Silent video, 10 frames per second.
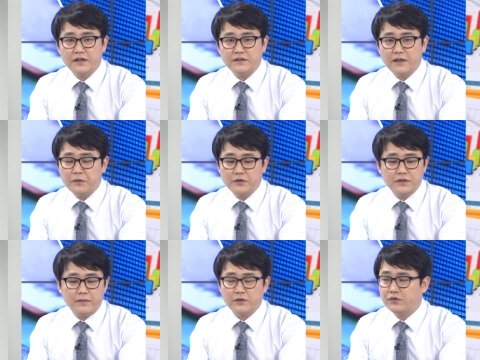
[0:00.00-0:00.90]
사실
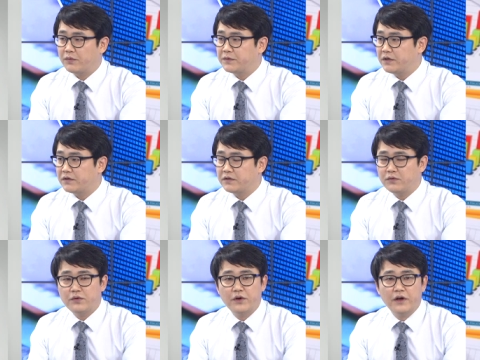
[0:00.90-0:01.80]
삼성전자 말고는 없죠.
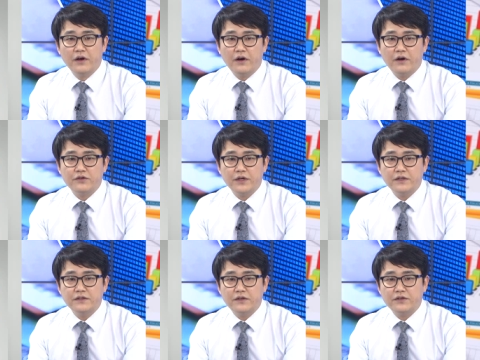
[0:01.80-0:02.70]
그리고 어
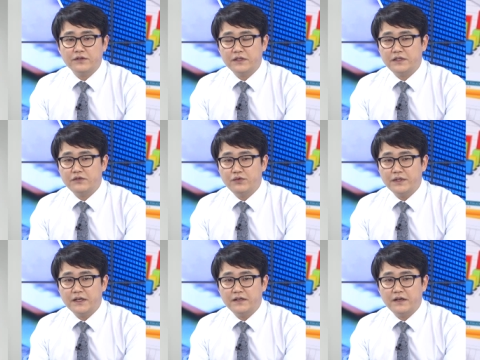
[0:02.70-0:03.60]
최근 들어서 이제
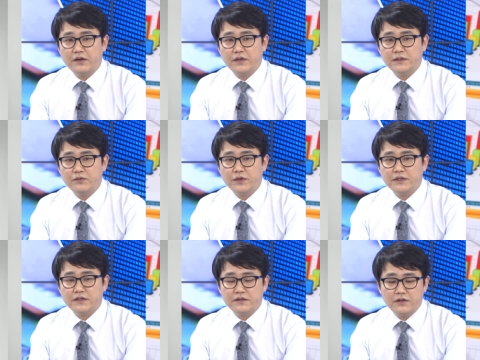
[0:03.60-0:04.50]
지주회사에 대한 관심도
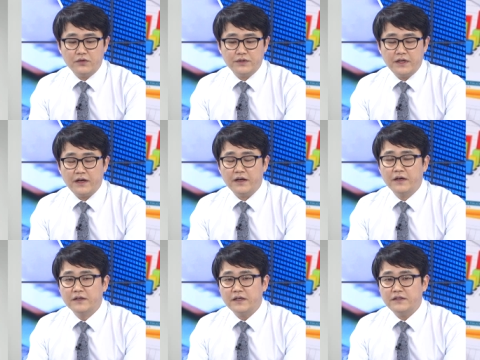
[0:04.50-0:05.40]
굉장히 뜨거운데
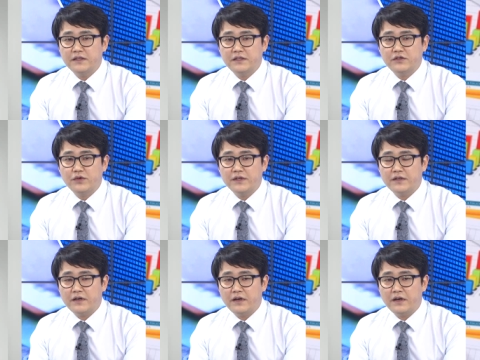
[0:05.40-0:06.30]
사실 이
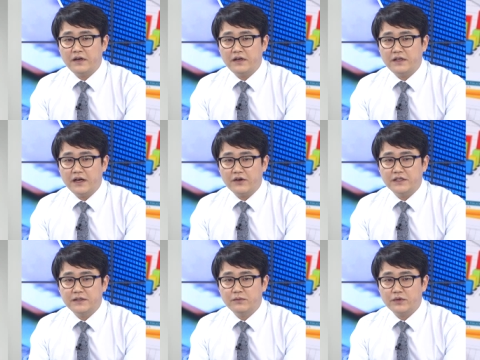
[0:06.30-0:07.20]
지주회사에 대한
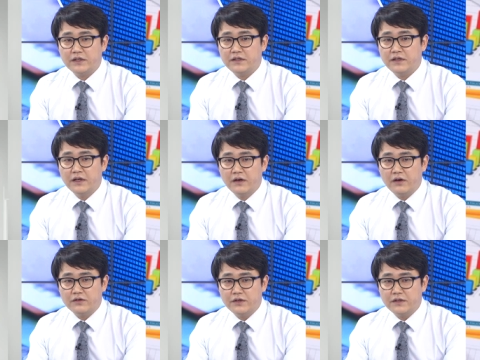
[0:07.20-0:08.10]
관심도 사실
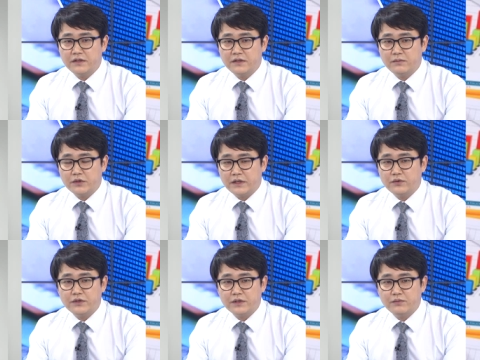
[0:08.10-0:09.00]
어 최근 뭐
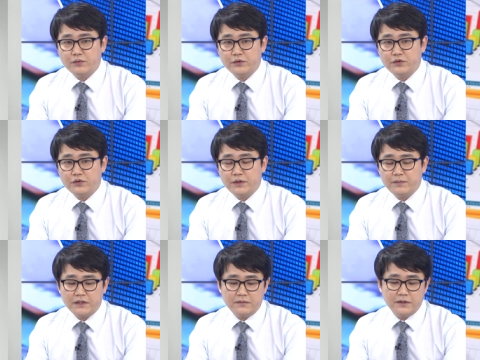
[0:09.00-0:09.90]
제도적인 부분들도
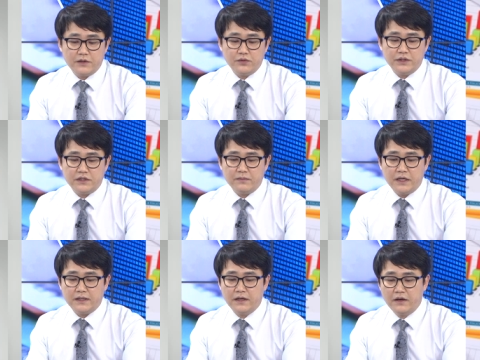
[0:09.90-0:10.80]
뒷받침이 되고 있지만